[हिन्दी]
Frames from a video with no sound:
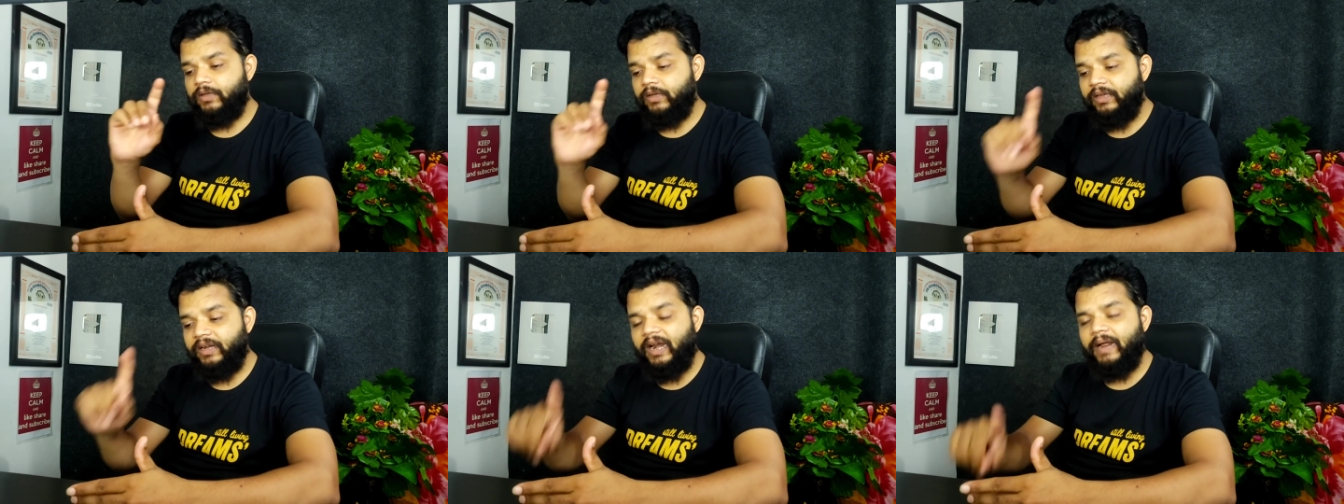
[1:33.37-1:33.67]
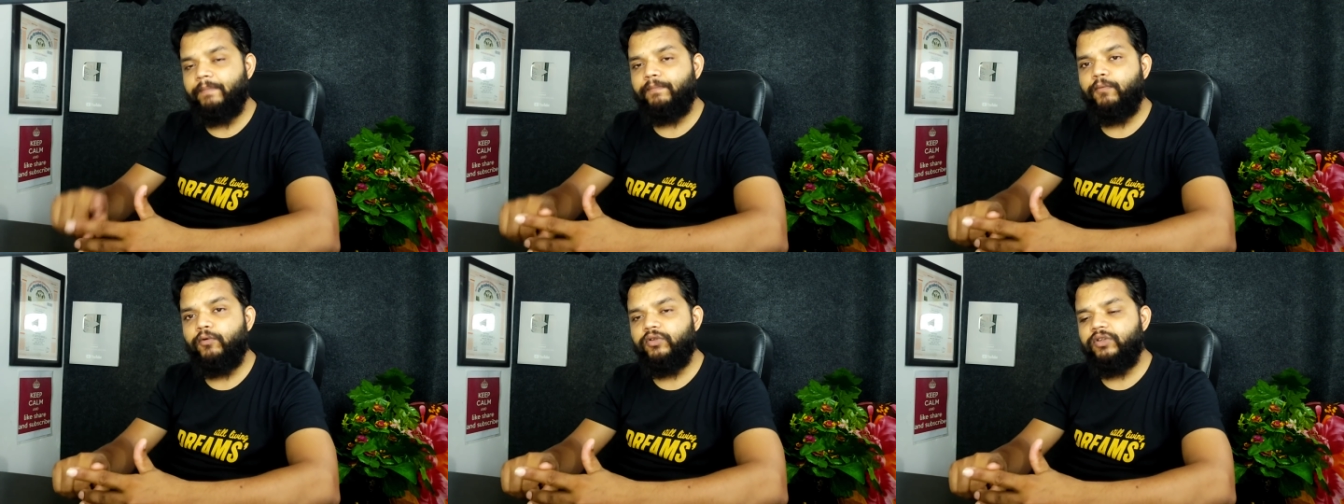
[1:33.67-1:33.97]

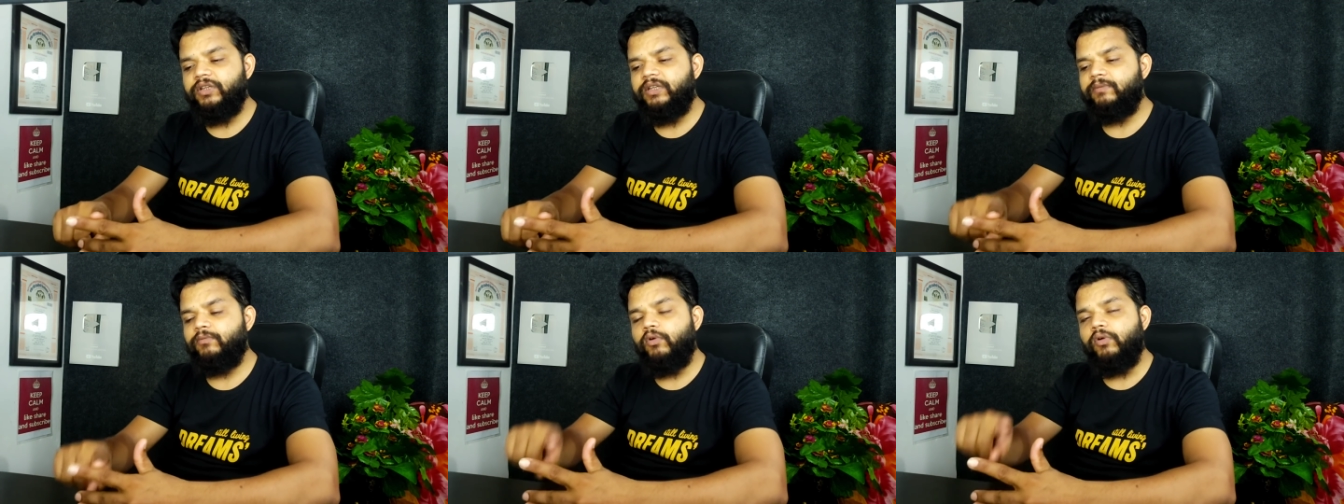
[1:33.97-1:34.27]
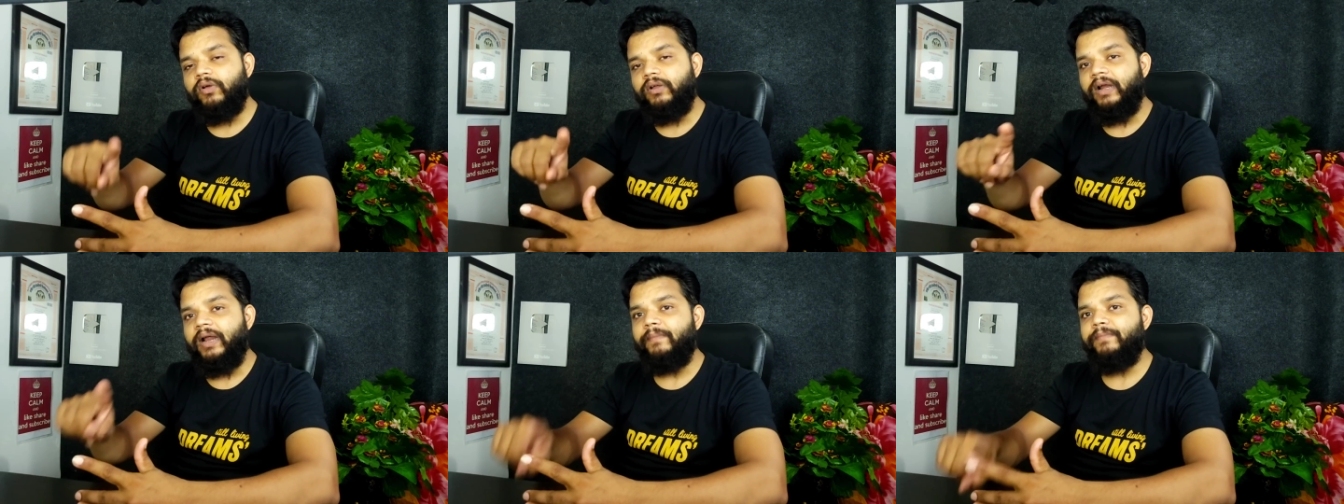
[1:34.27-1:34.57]
ग्राम पॉजिटिव
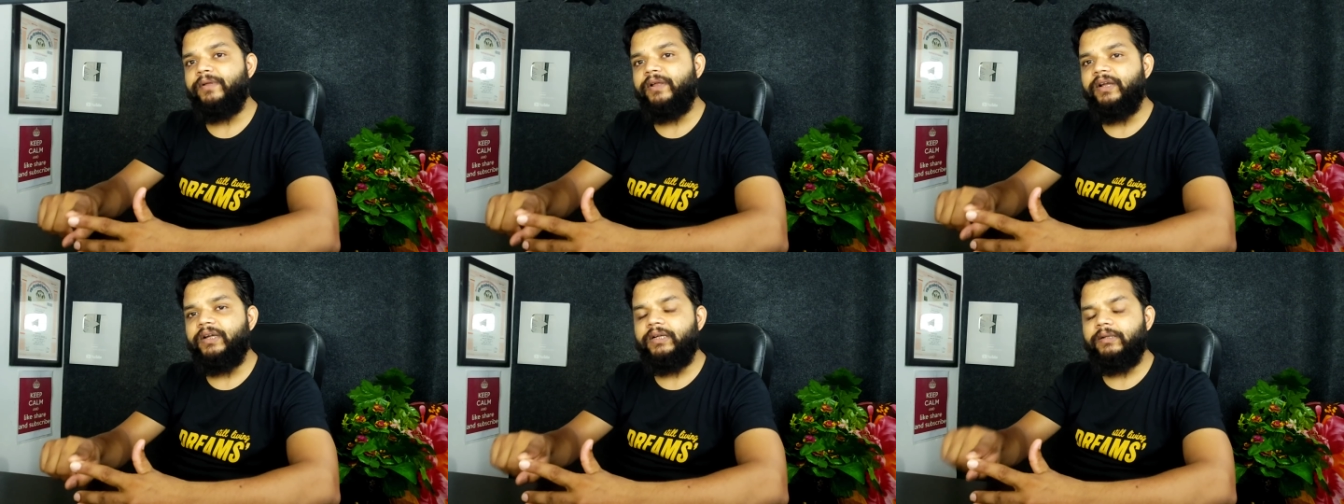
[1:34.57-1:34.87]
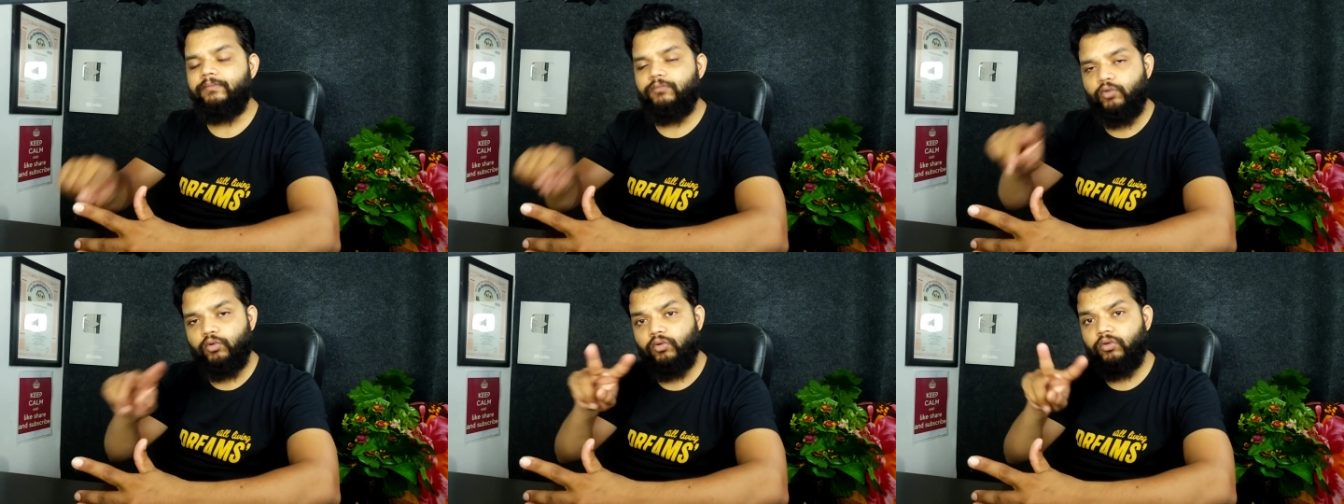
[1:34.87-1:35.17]
और ग्राम
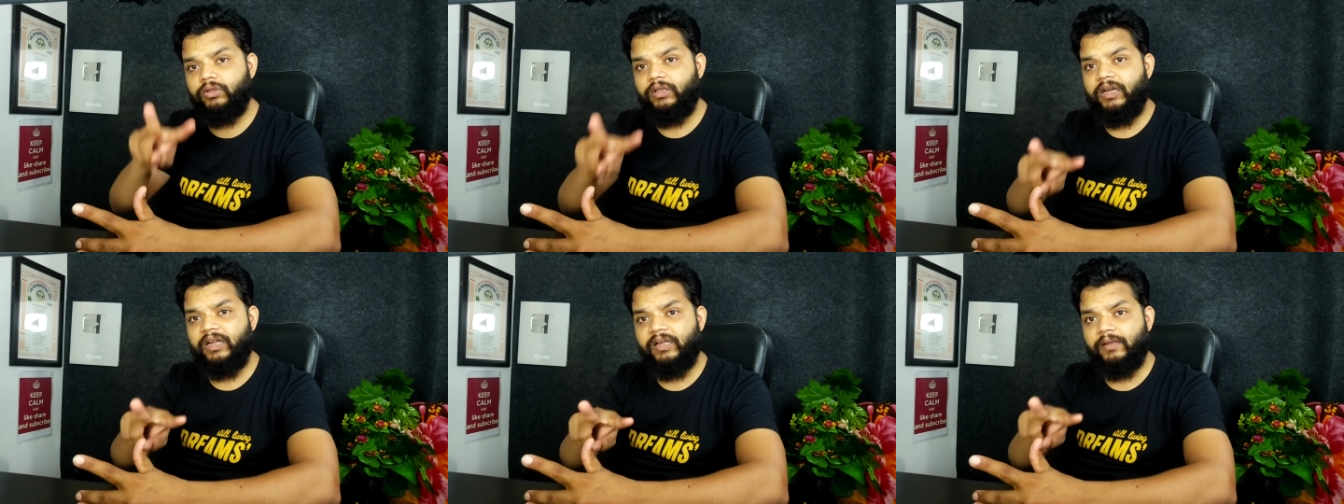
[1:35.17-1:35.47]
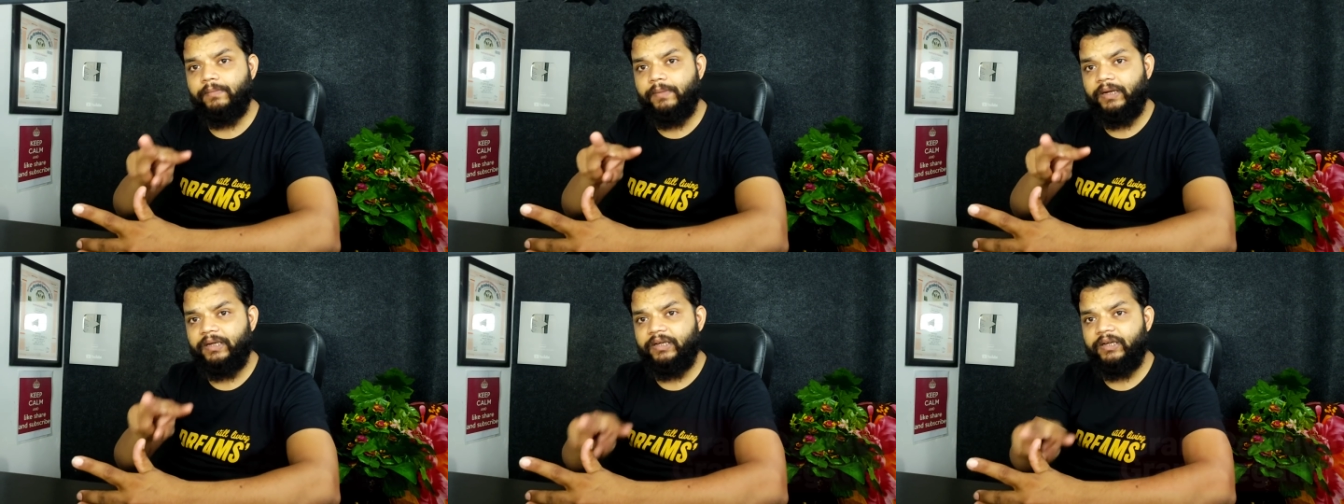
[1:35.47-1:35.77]
नेगेटिव दोनों तरह
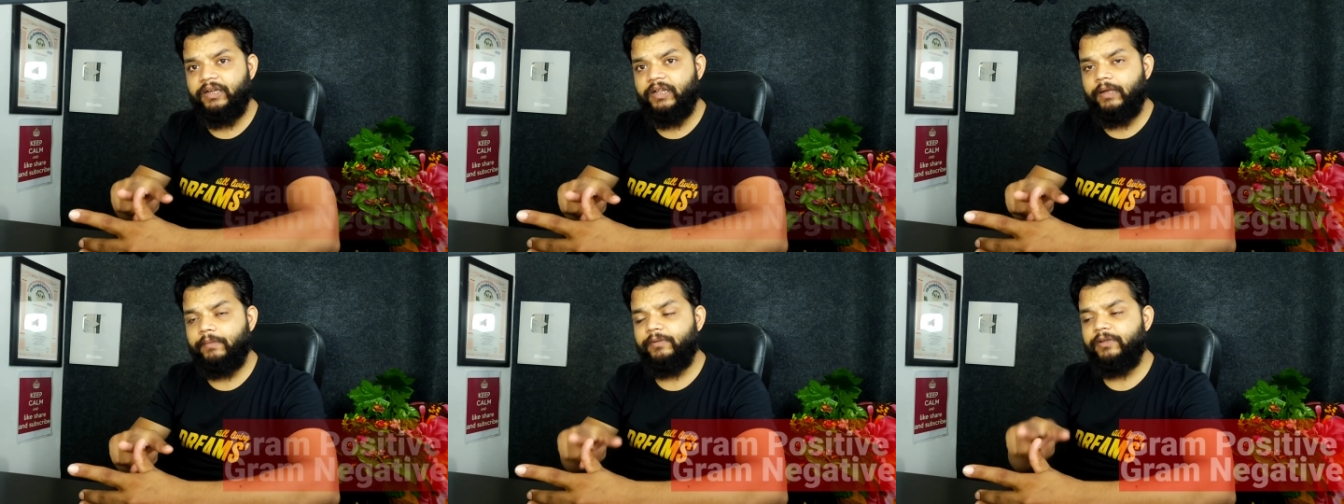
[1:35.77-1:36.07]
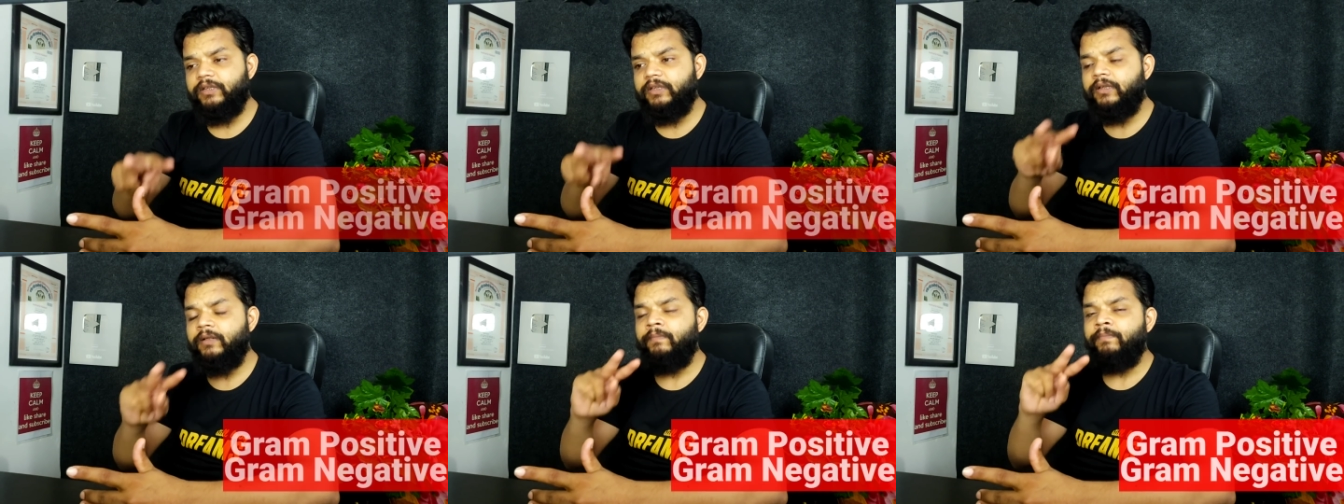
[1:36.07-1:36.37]
के बैक्टीरिया
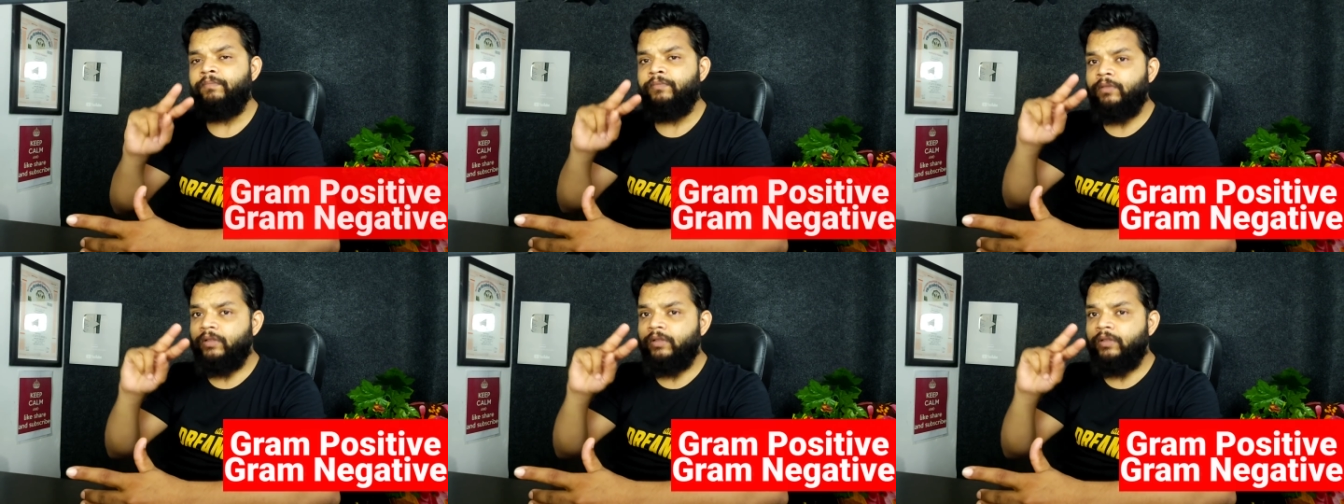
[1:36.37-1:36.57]
में ये